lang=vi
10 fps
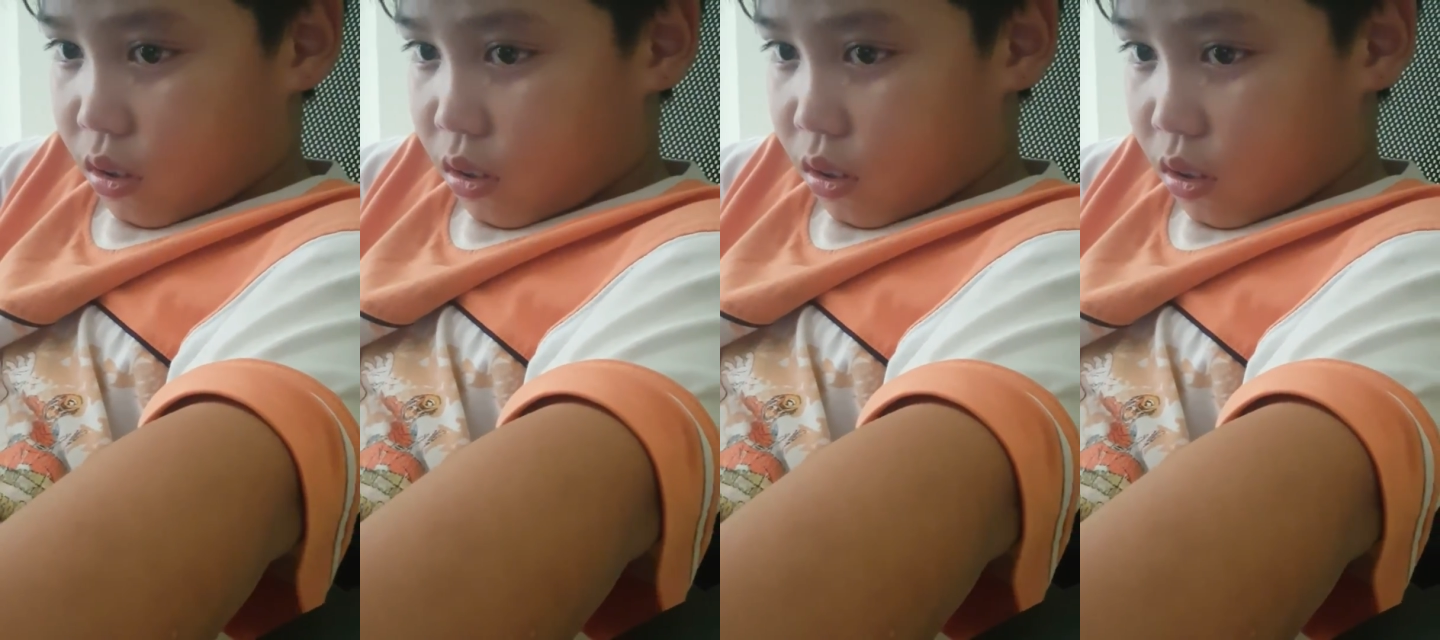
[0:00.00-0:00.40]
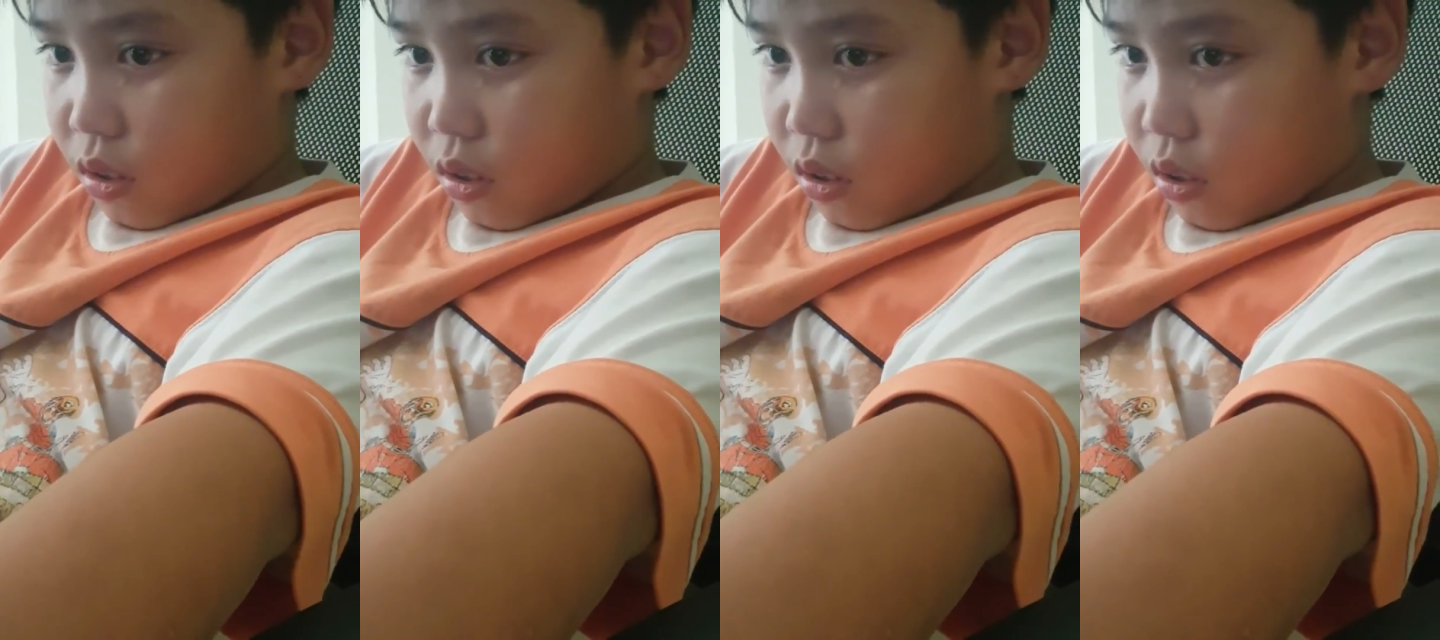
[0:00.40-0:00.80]
ừ.
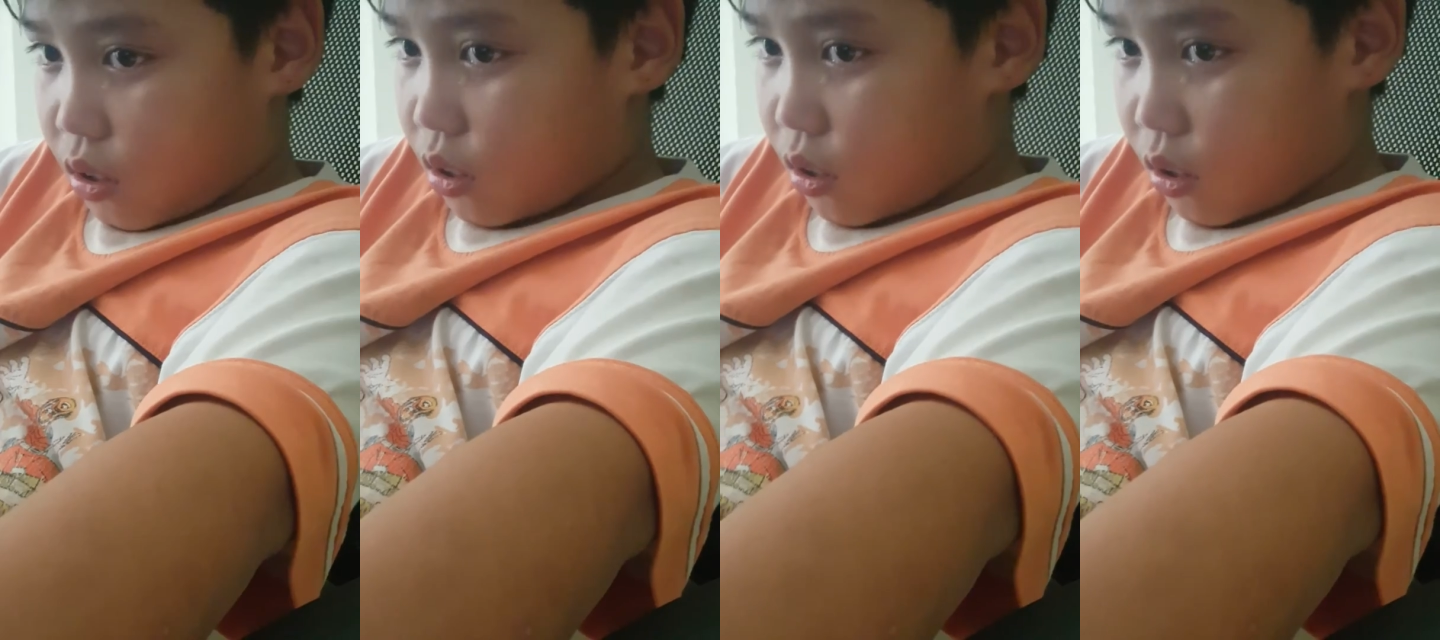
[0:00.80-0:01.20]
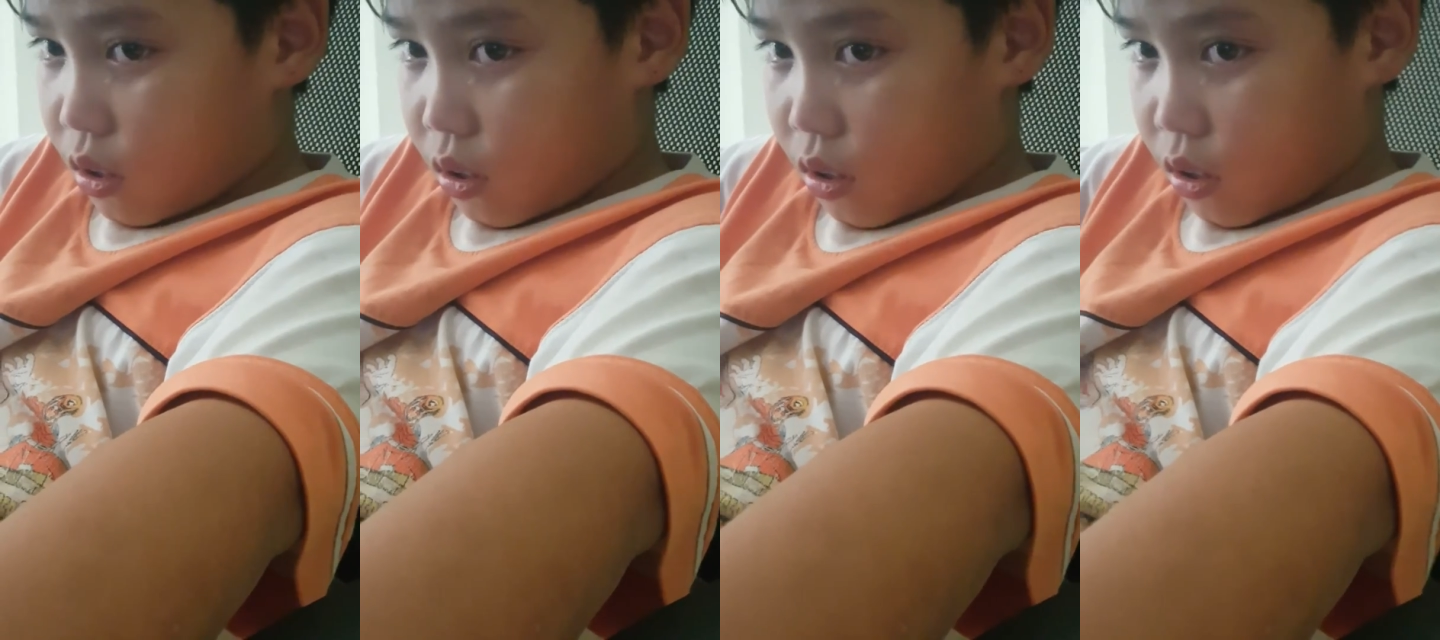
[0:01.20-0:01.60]

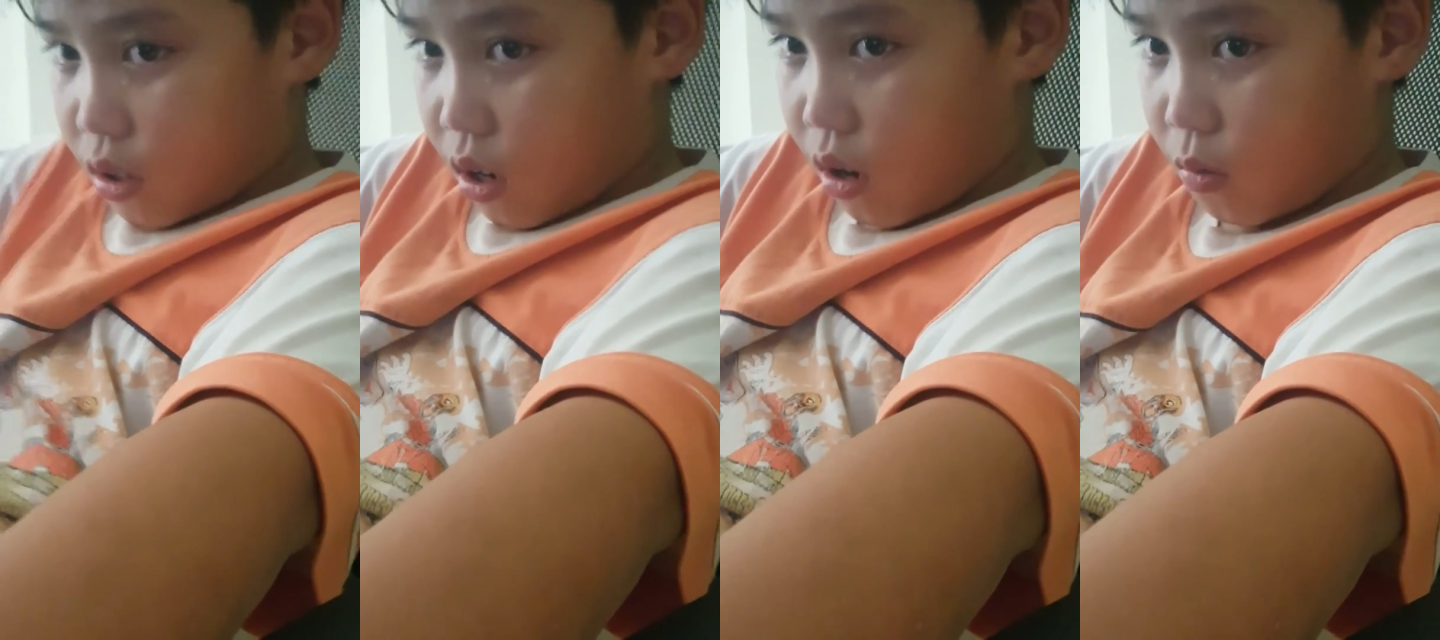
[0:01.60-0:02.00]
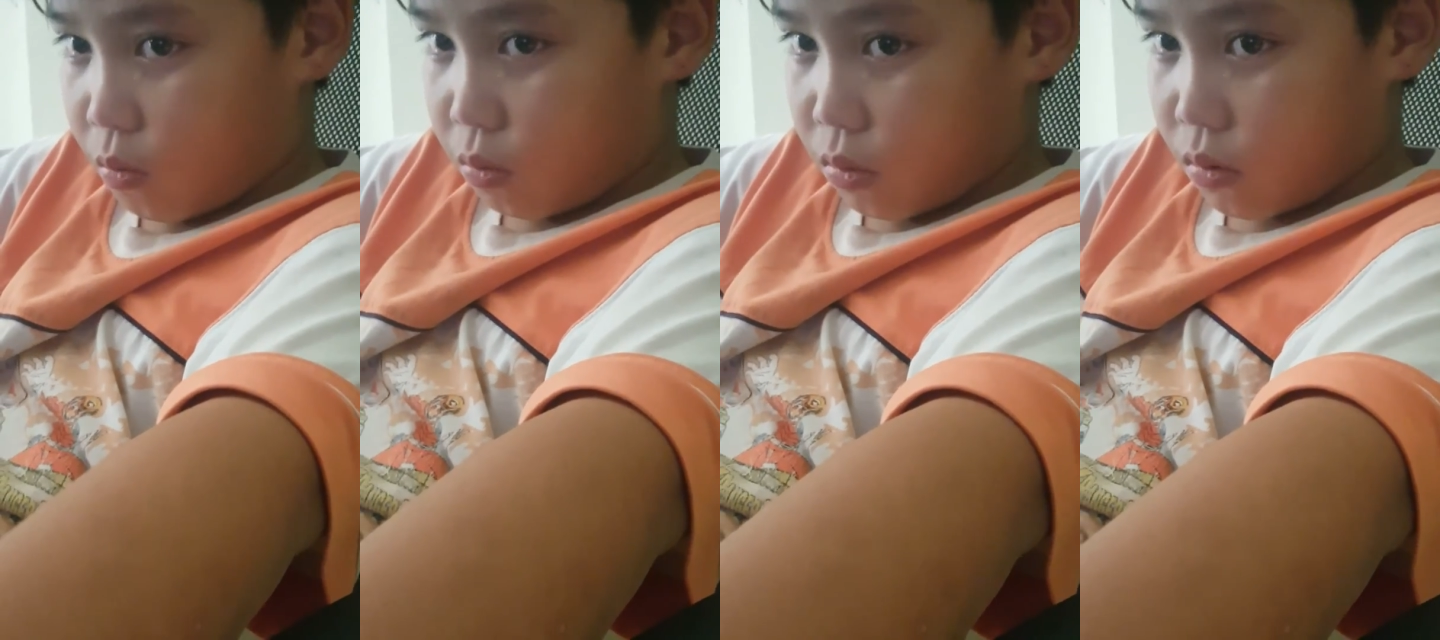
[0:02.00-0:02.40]
về cái gì
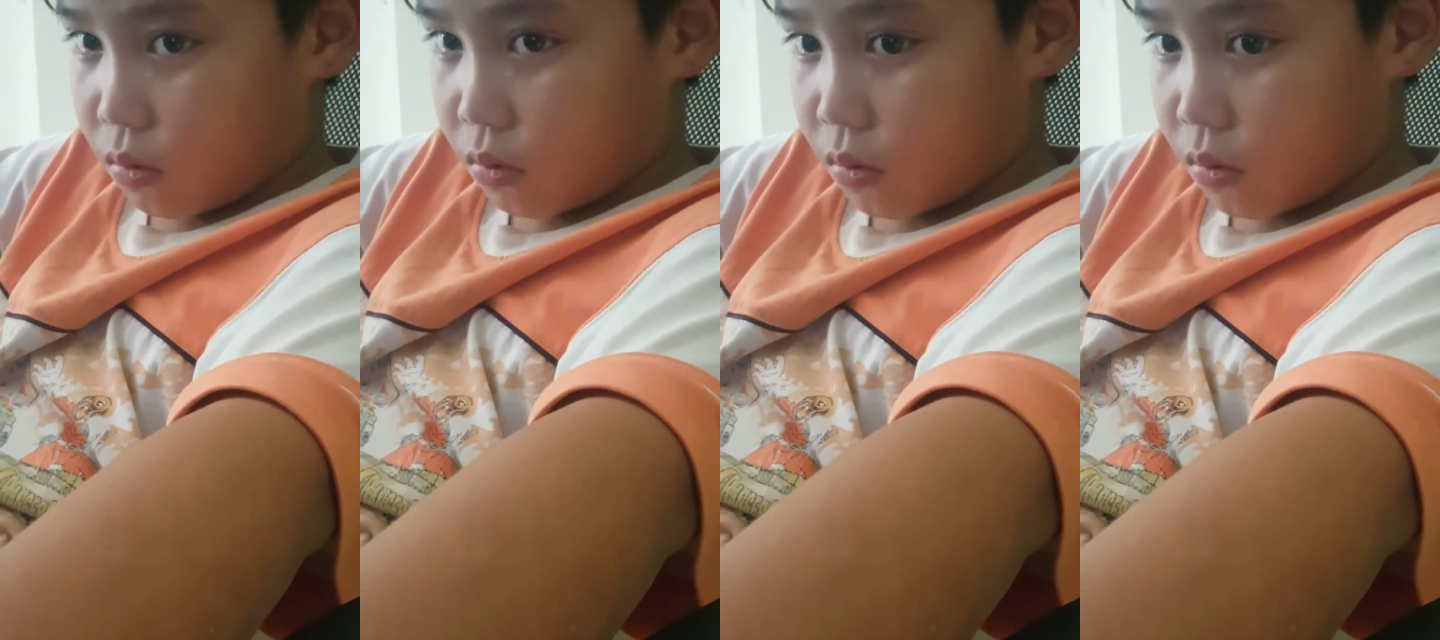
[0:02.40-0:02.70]
phải khóc